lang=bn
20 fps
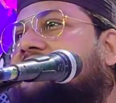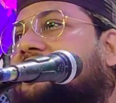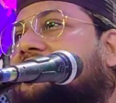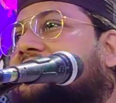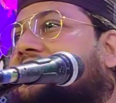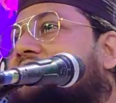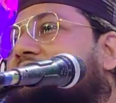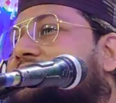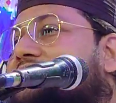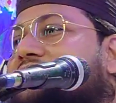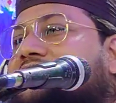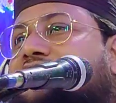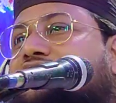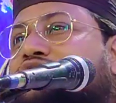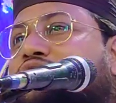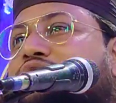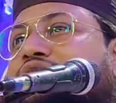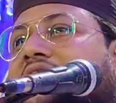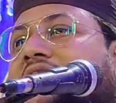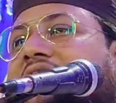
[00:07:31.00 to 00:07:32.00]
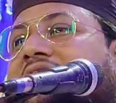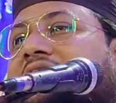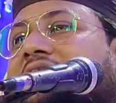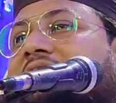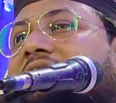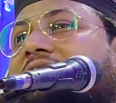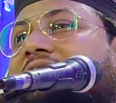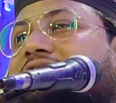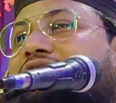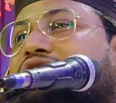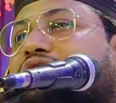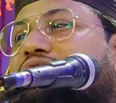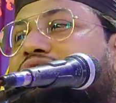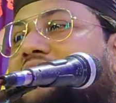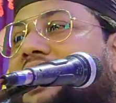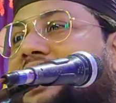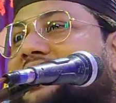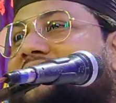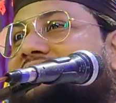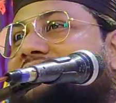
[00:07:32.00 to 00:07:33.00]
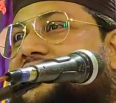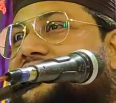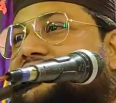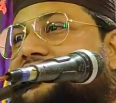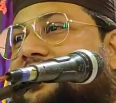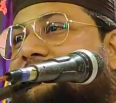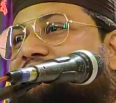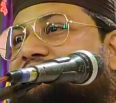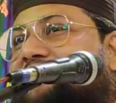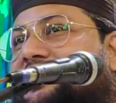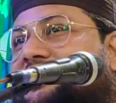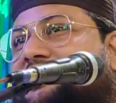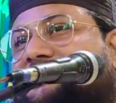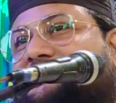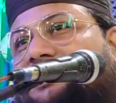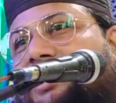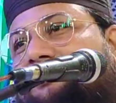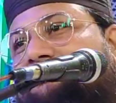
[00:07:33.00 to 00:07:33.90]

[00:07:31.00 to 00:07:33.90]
আল্লাহ আমার কিচ্ছু চাই না শুধু একটাই আপনার কাছে